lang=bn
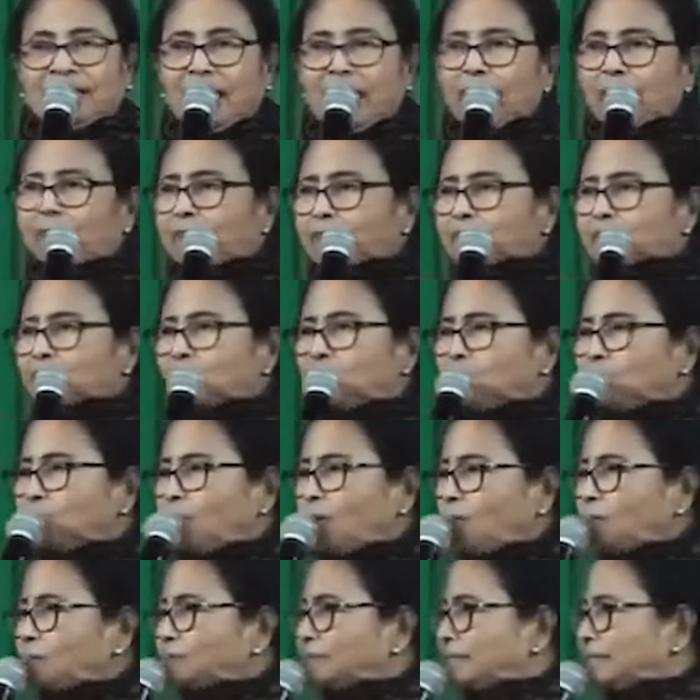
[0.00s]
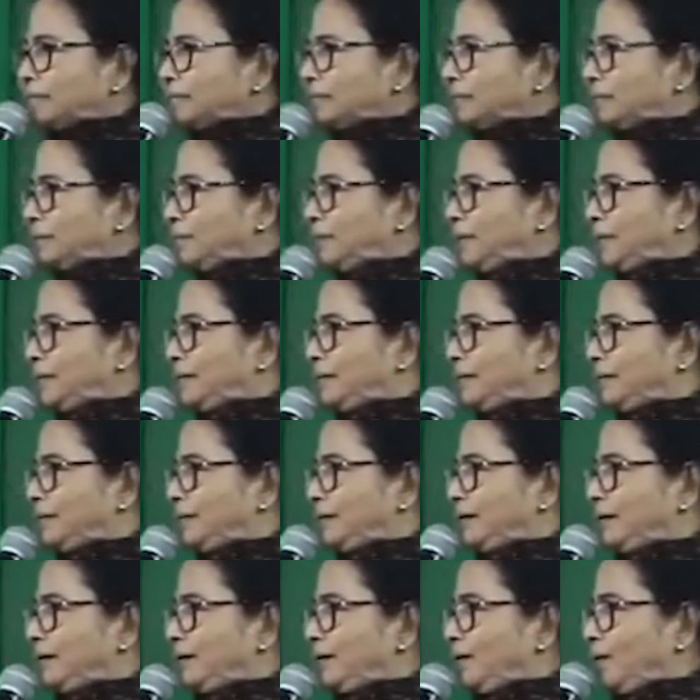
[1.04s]
একবার তো ইনফরমেশনটা দেবে
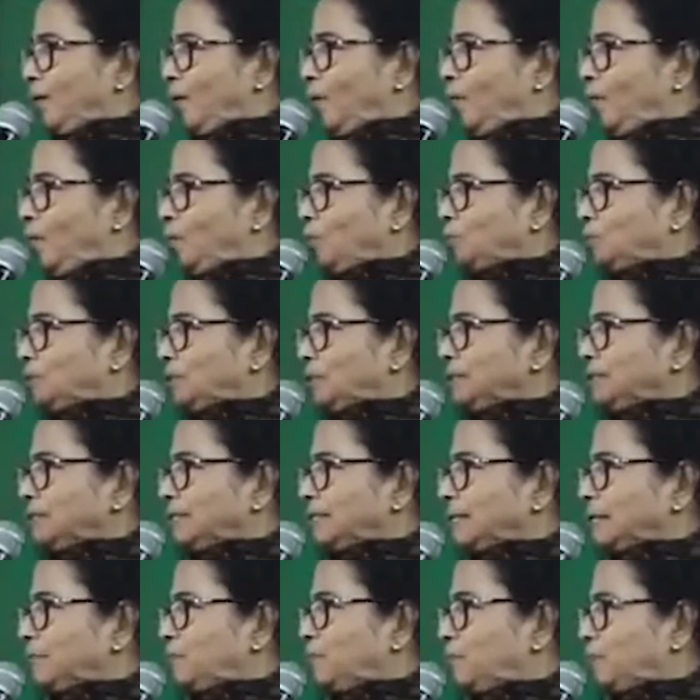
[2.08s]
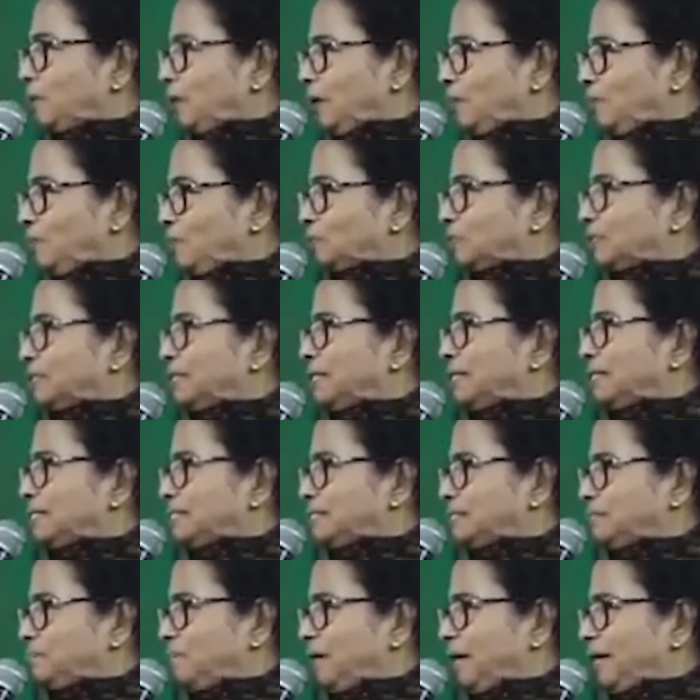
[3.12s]
অমুক দিন থেকে প্রোগ্রাম করতে
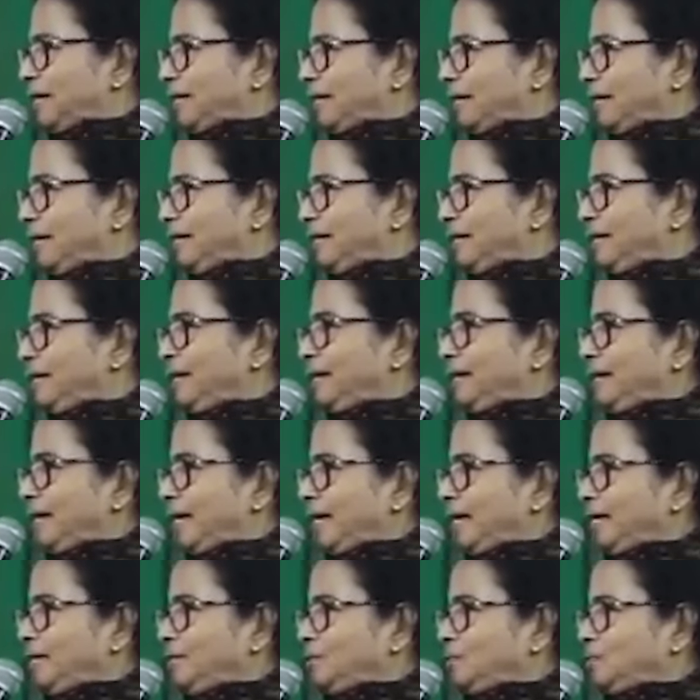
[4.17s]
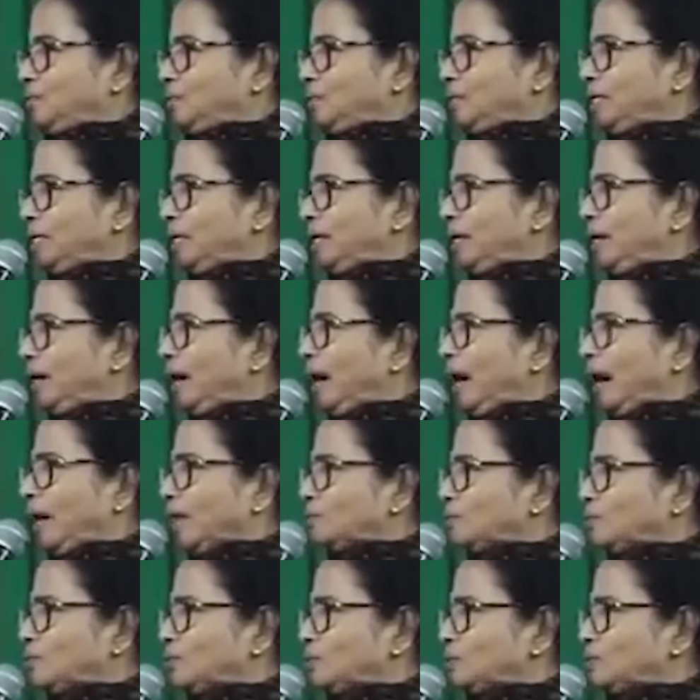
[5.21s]
যাচ্ছি বাংলায় এই রুট দিয়ে
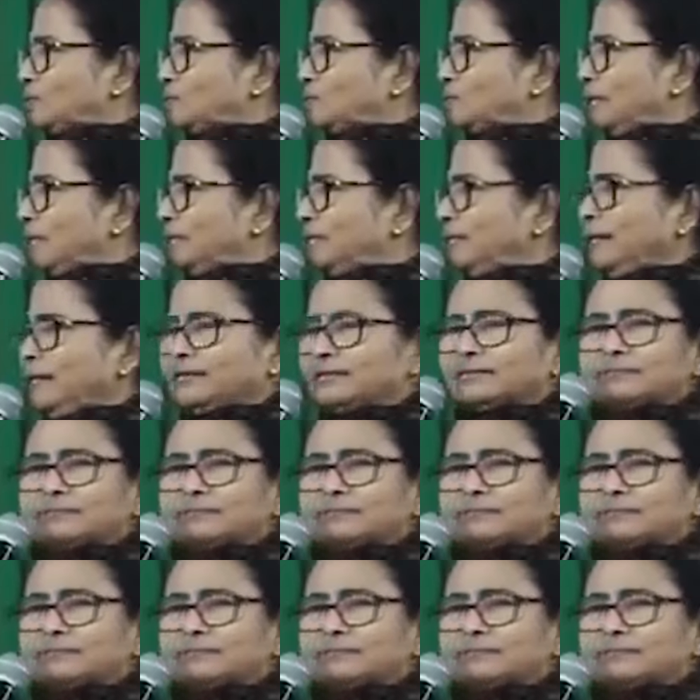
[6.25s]
আর তো কিছু চাই না